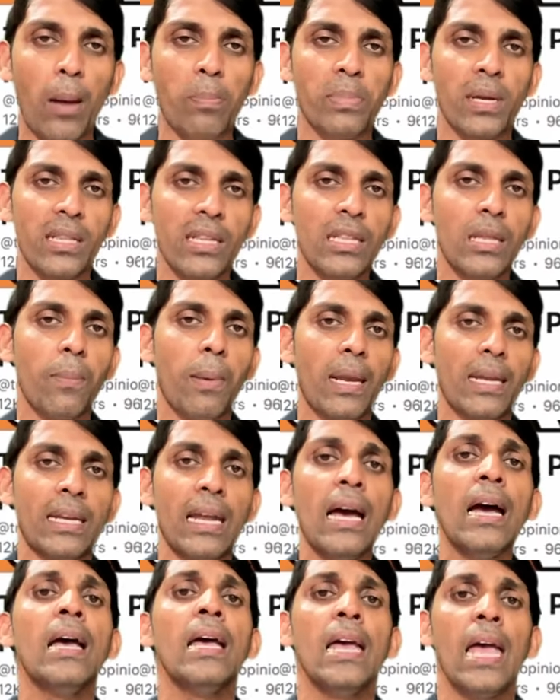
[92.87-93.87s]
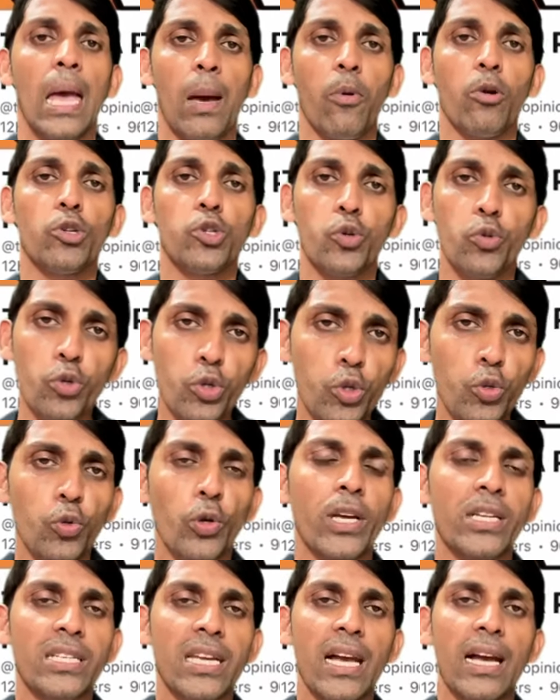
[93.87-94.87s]
আপডেট দিতে পারি না এবং শুধু শুধু
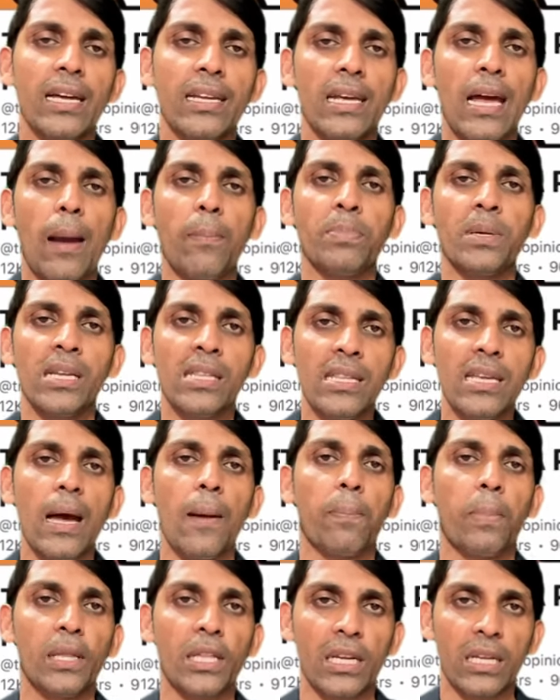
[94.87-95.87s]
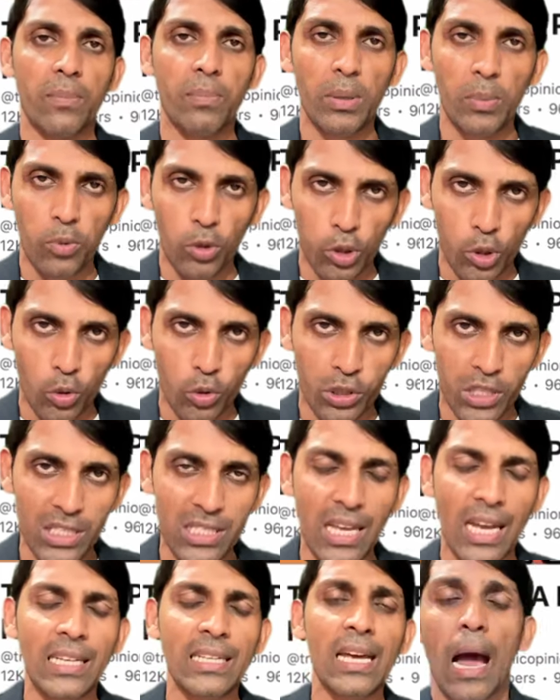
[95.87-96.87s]
এসে এখানে আপডেট দিয়ে আপনাদেরকে বিব্রত করতে
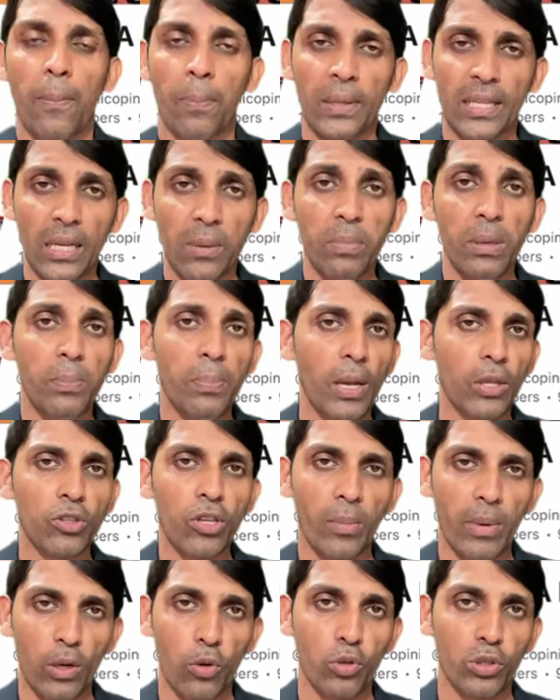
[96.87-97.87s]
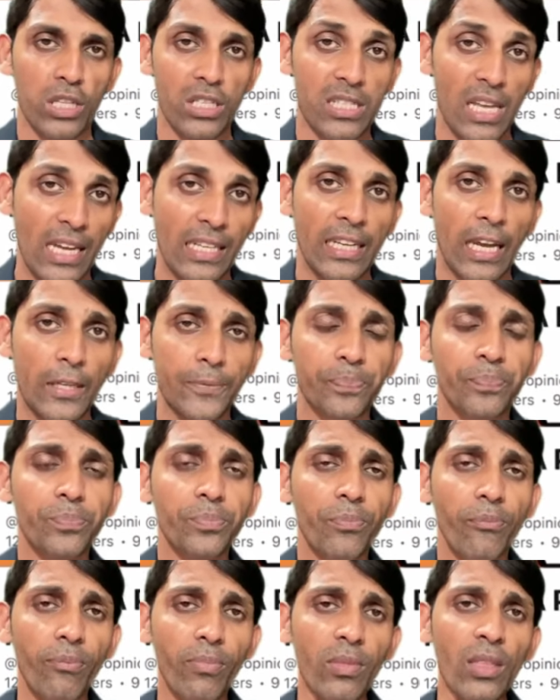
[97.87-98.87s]
চাই না আপনাদেরকে বিভ্রান্ত আমরা করতে চাই না
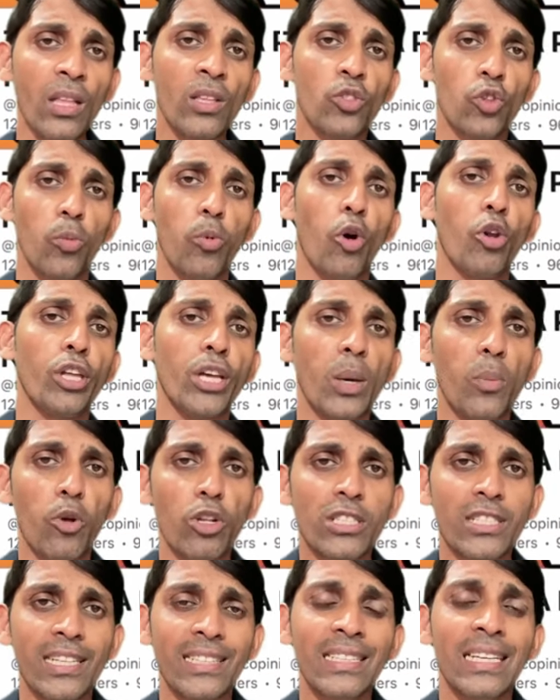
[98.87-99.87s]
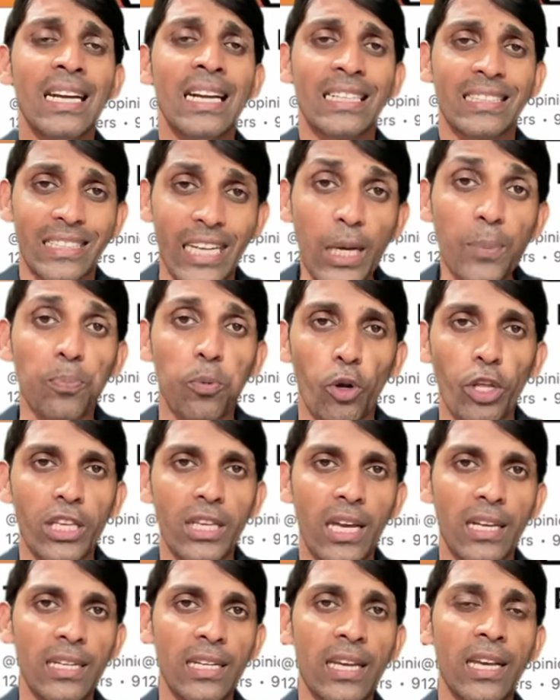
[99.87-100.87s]
তবে অনেকে বলছেন টেট
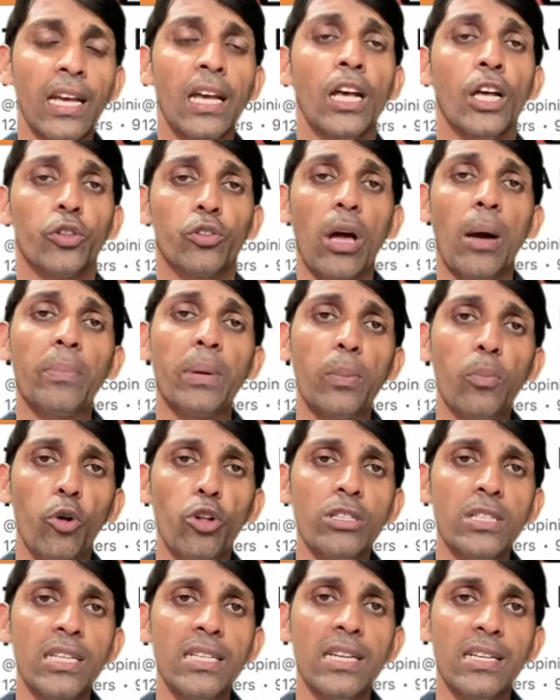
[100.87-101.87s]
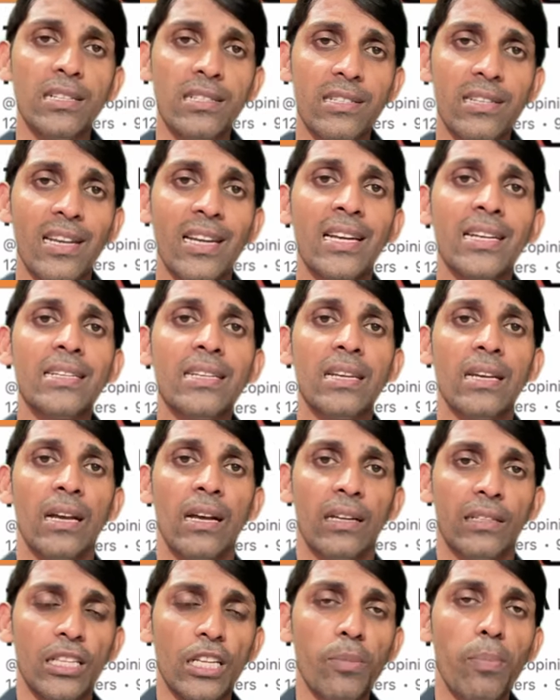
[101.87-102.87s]
পরীক্ষা নিয়ে তো আমরা বলছি যে টেট
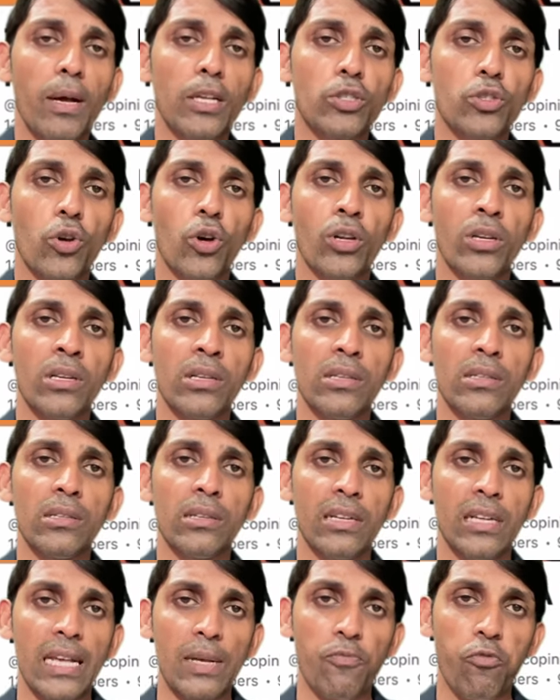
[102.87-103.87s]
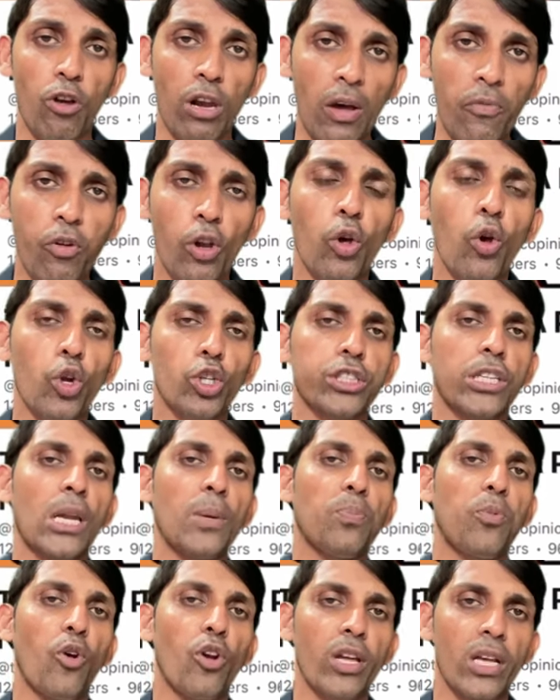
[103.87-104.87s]
নির্বাচন ফলাফল ঘোষণার
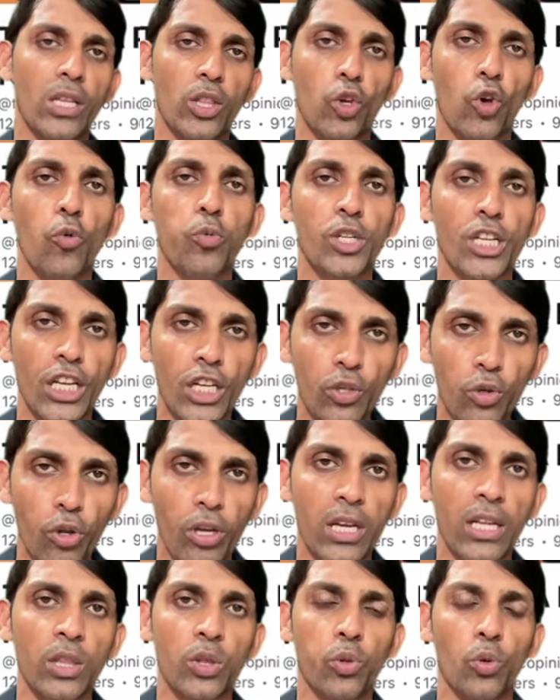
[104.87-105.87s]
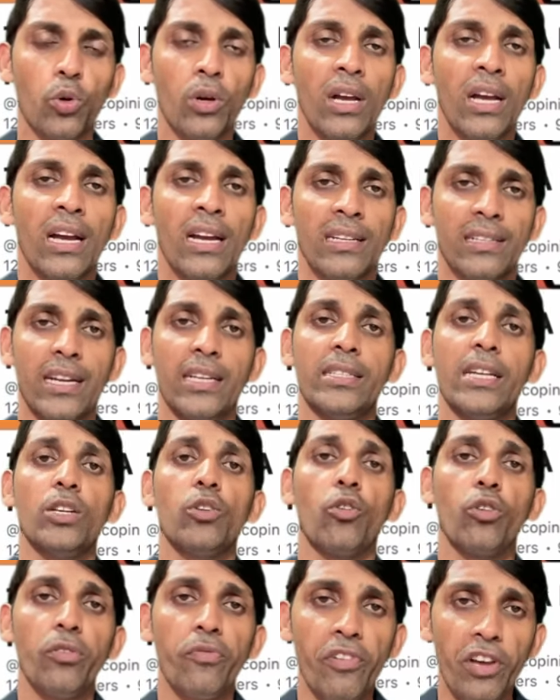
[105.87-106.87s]
পর কিন্তু খুব শীঘ্রই কিন্তু টেটের
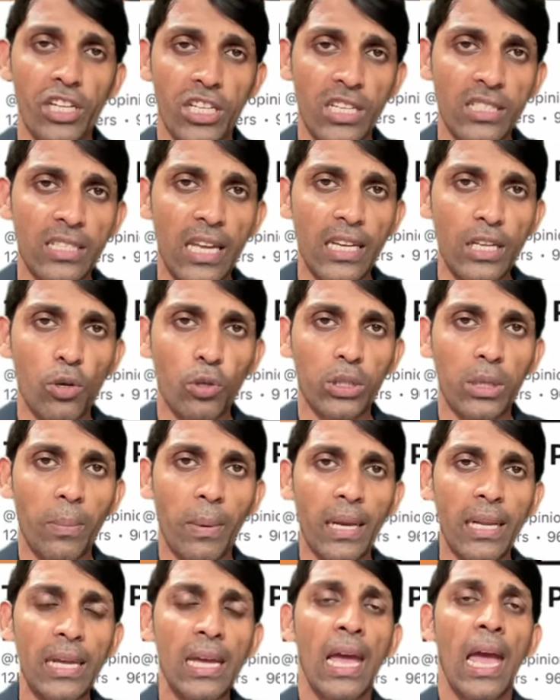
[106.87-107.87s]
নোটিফিকেশন জারি হতে পারে